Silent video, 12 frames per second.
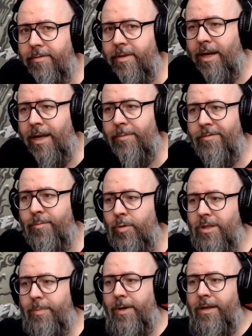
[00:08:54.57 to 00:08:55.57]
w grach w
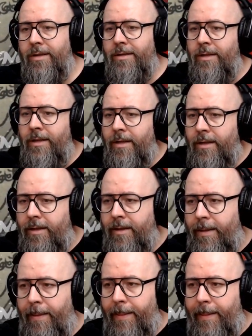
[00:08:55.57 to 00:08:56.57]
multiplayer.
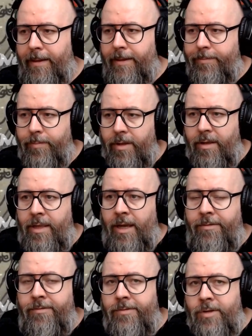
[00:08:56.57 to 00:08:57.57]

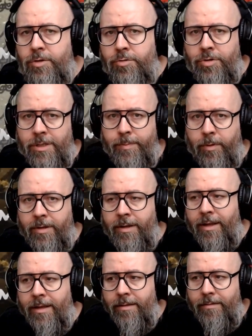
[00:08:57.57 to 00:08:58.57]
Jak w życiu się
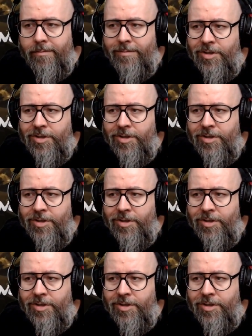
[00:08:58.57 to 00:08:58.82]
spotyka